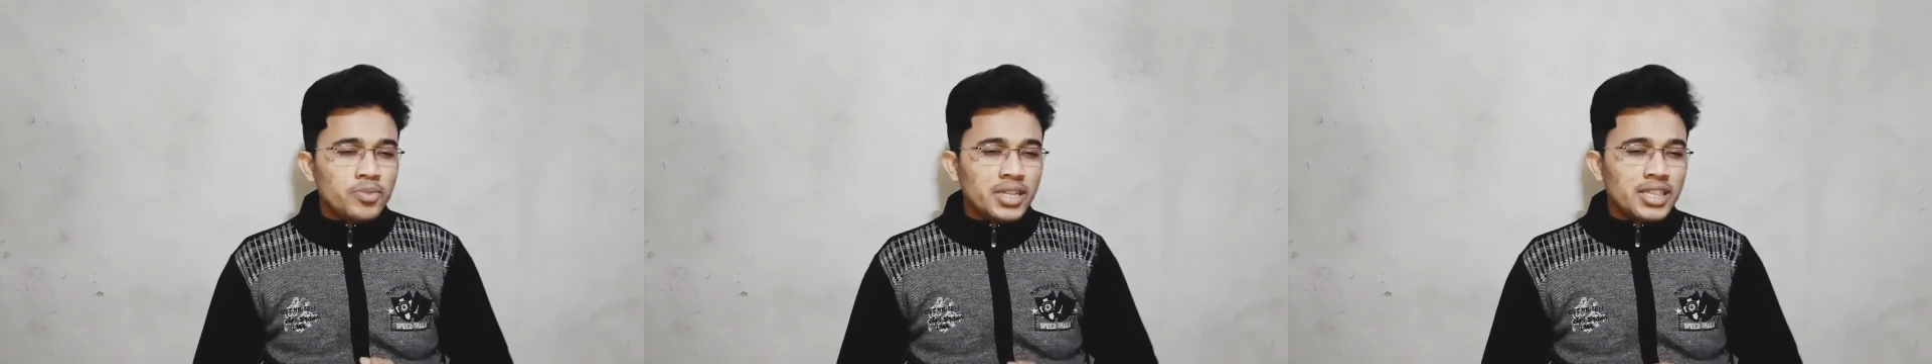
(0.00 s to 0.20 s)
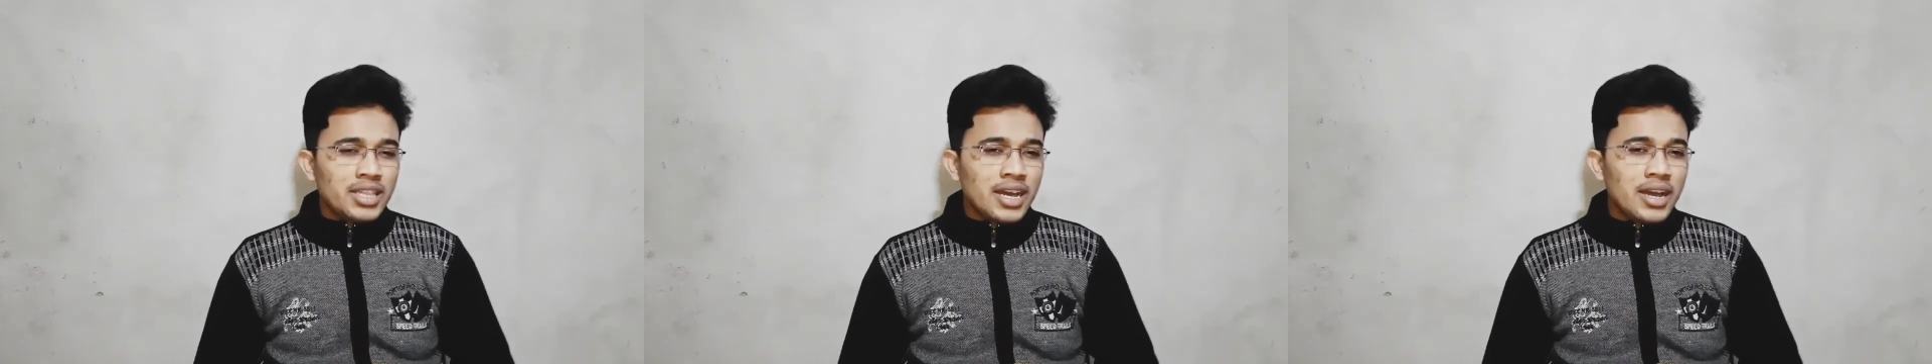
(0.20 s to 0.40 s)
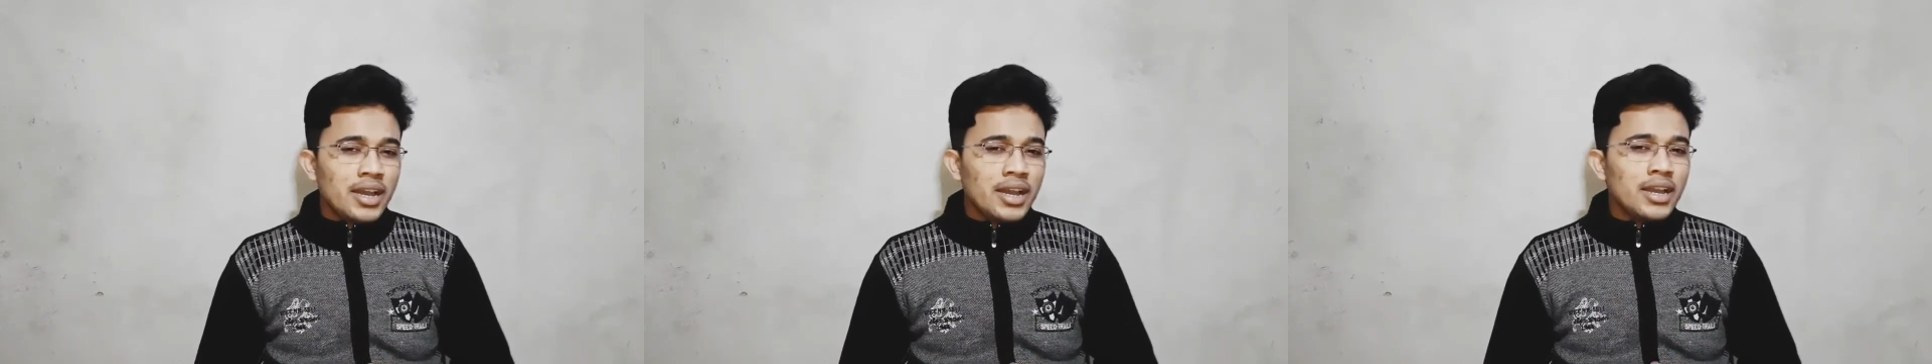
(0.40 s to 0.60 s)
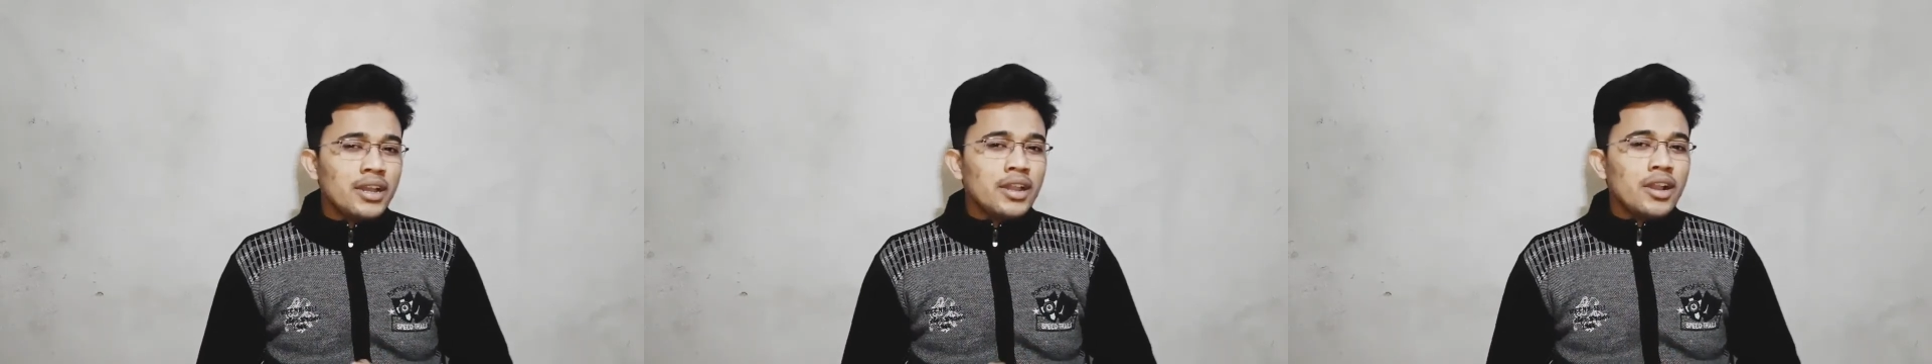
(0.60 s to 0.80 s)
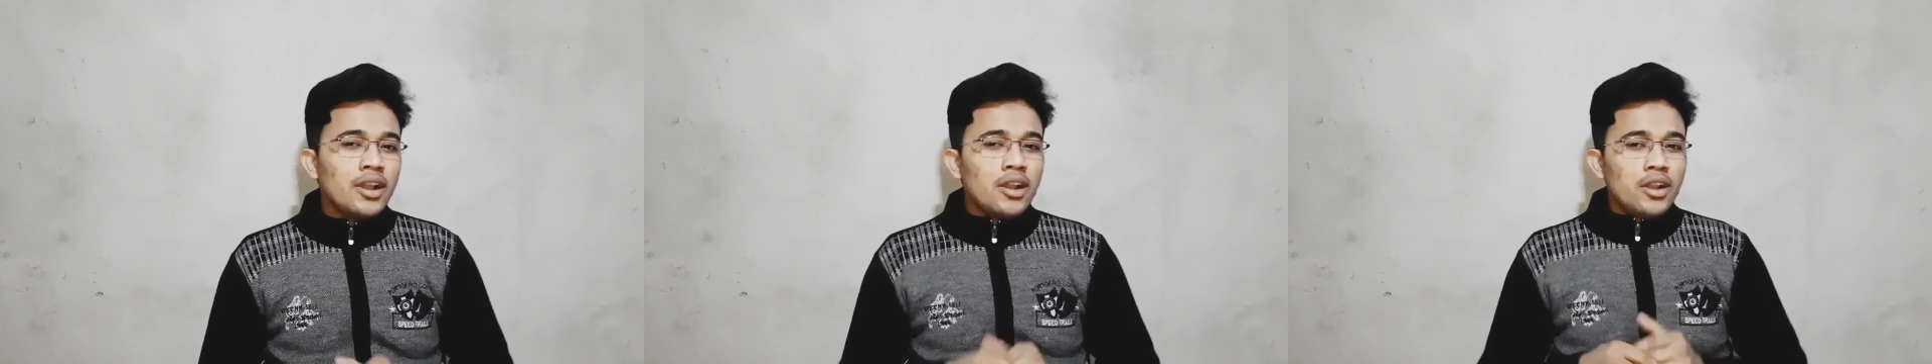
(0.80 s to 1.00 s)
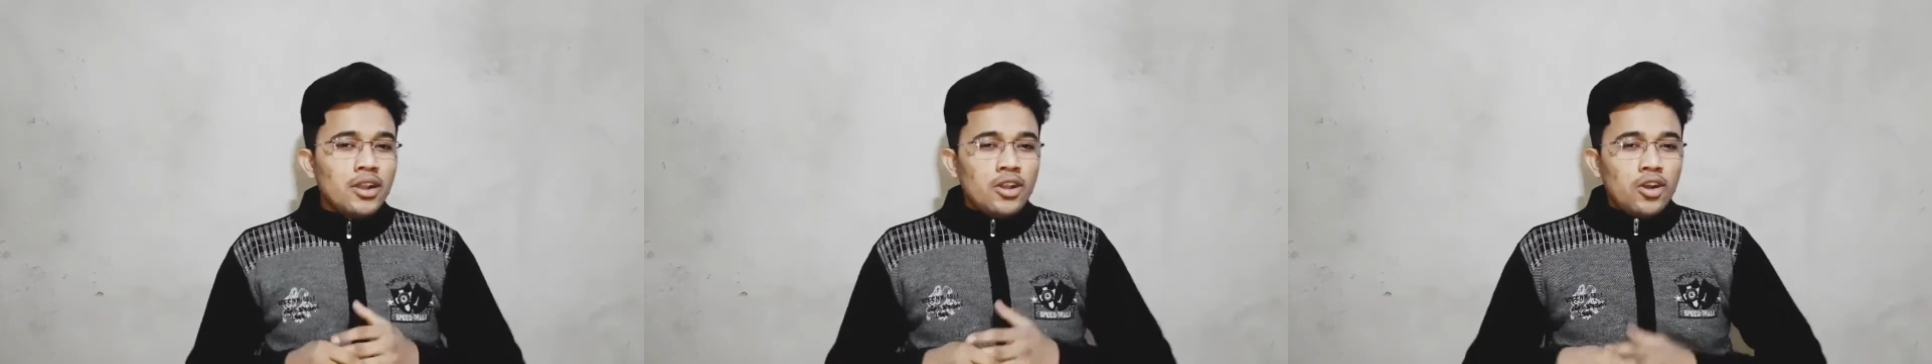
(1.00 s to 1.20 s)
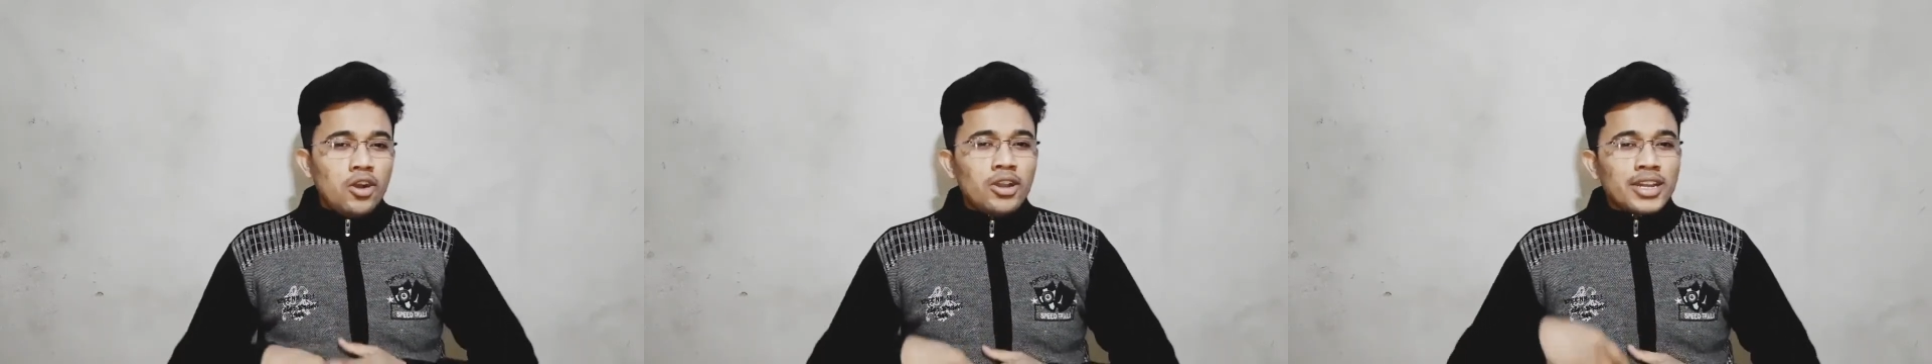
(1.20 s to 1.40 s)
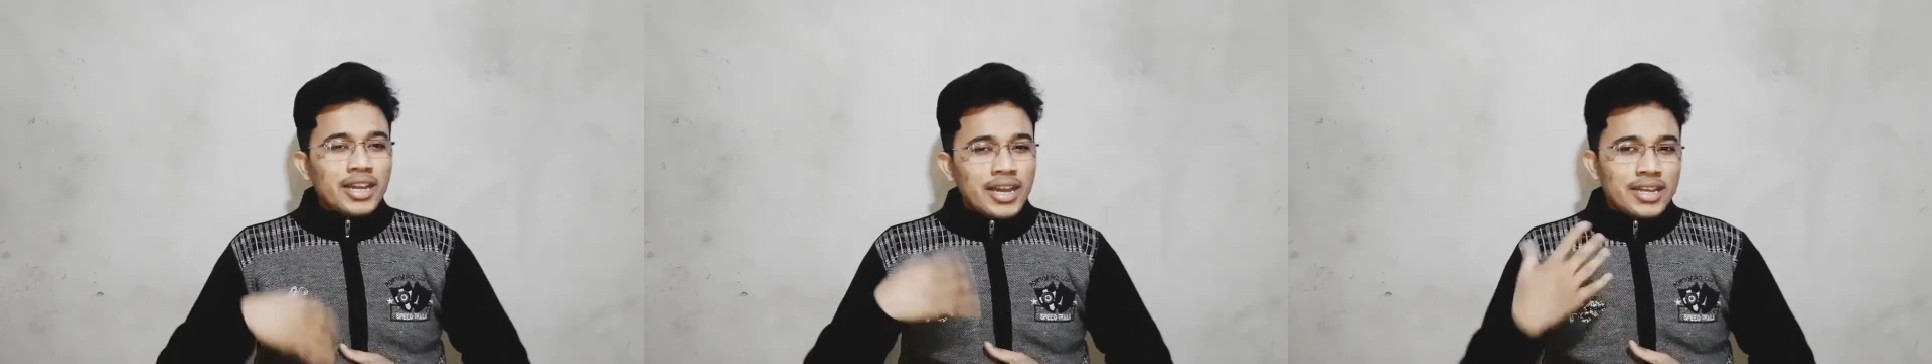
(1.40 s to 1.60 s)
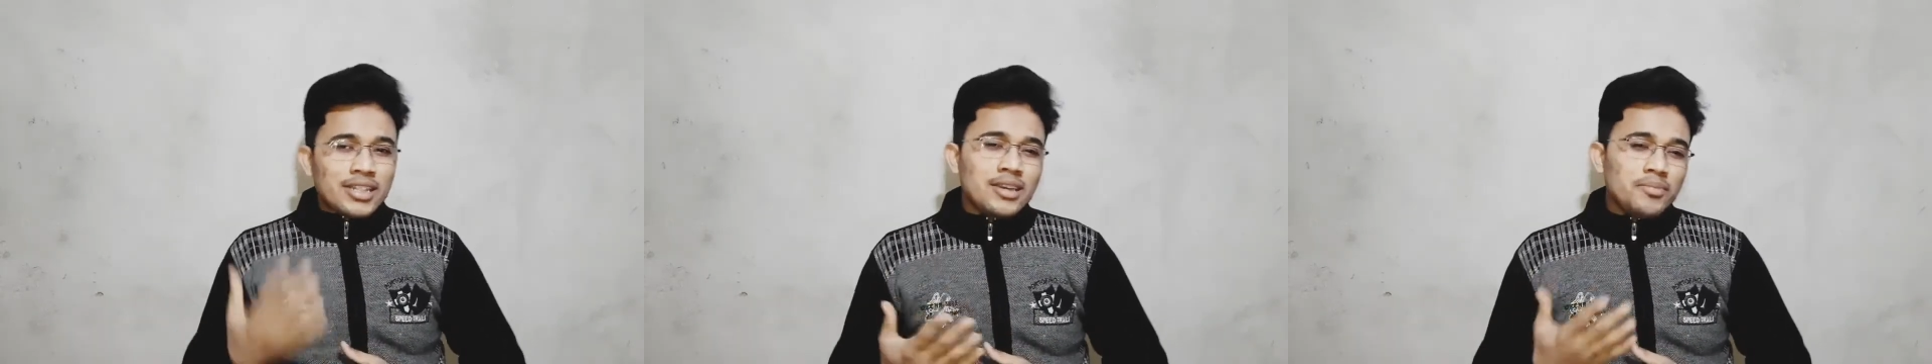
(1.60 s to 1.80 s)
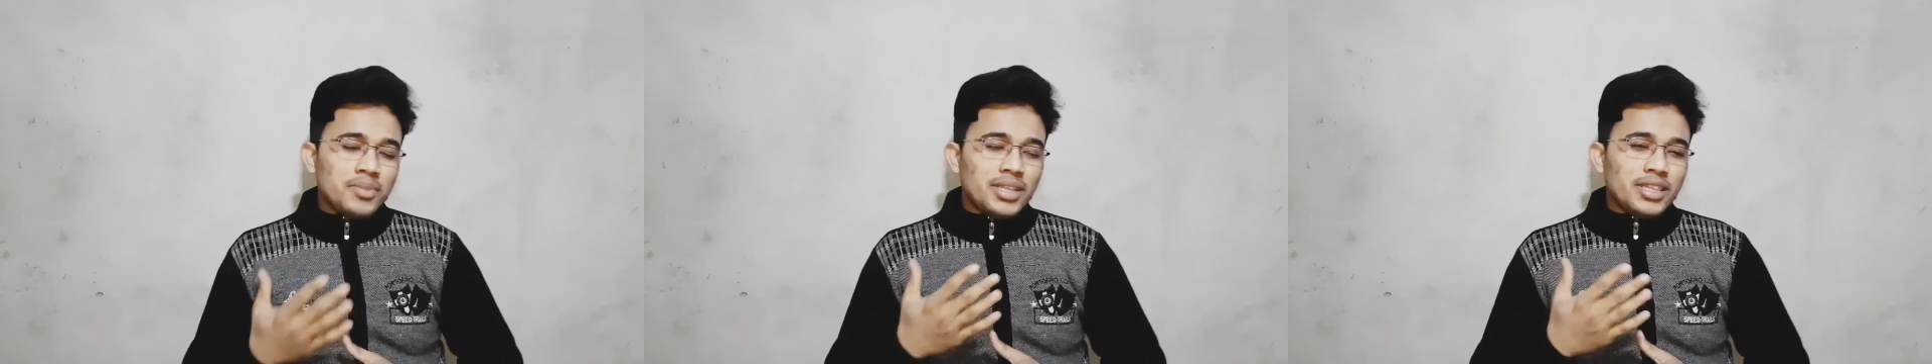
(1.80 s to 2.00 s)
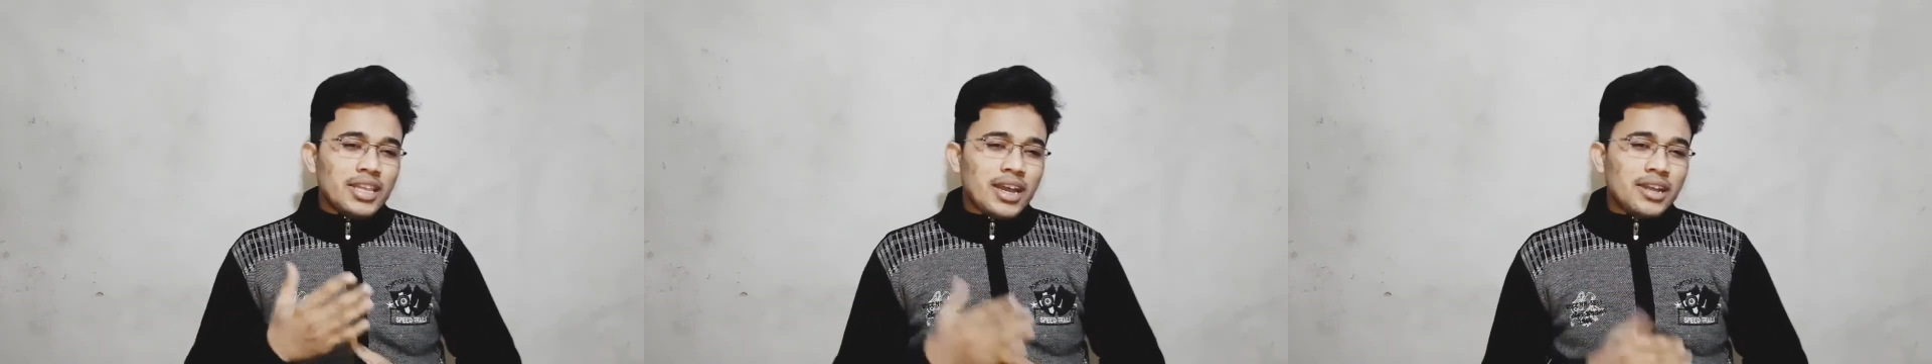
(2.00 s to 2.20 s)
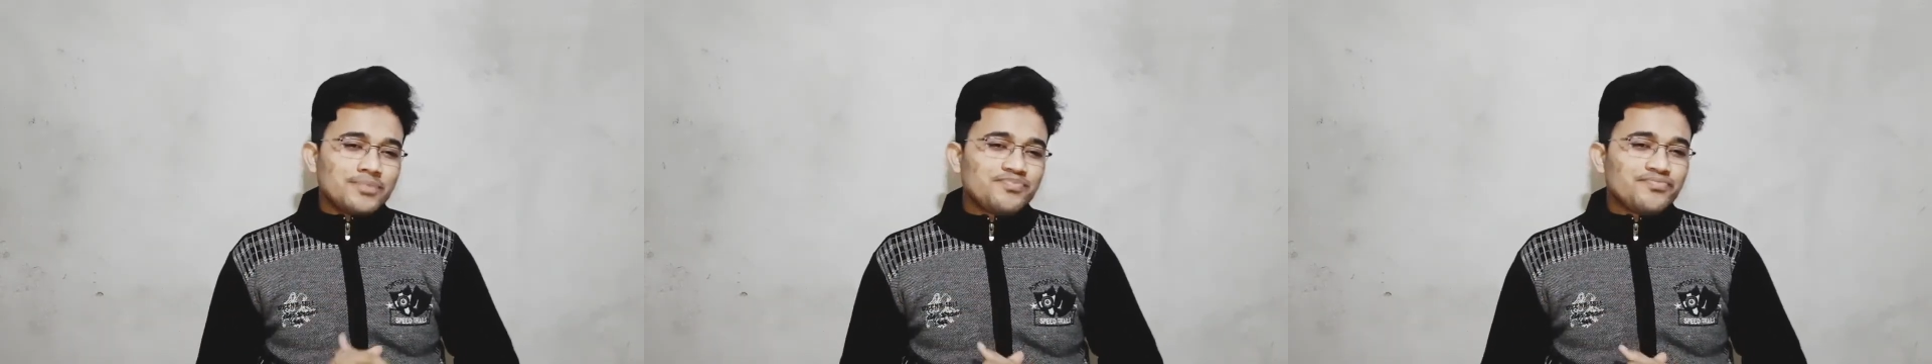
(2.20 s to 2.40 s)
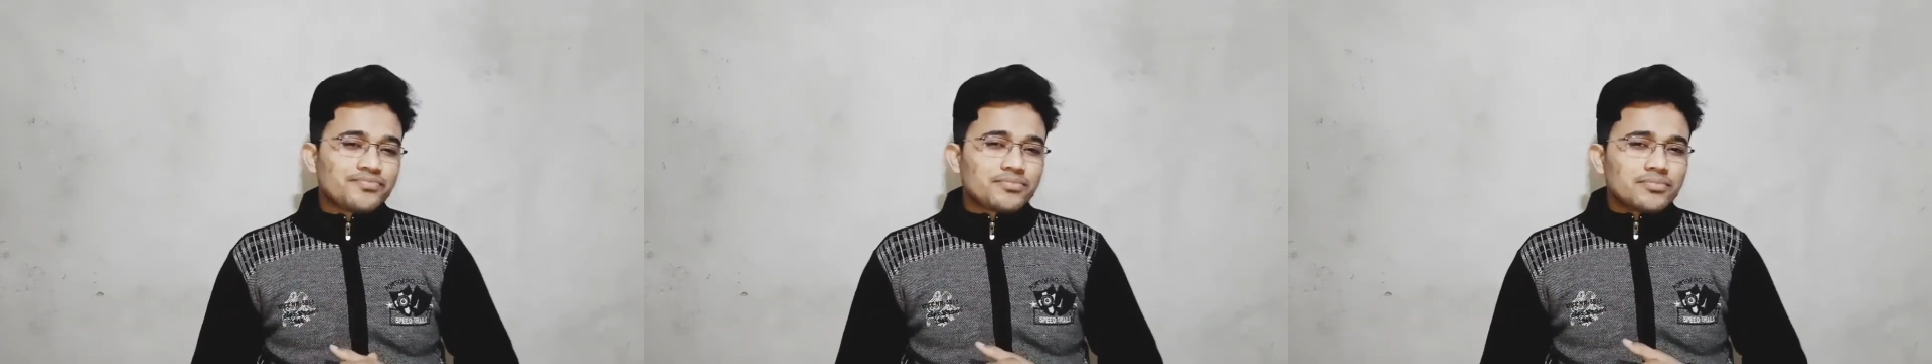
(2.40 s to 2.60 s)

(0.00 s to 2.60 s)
मिलता है और कैसे मिलता है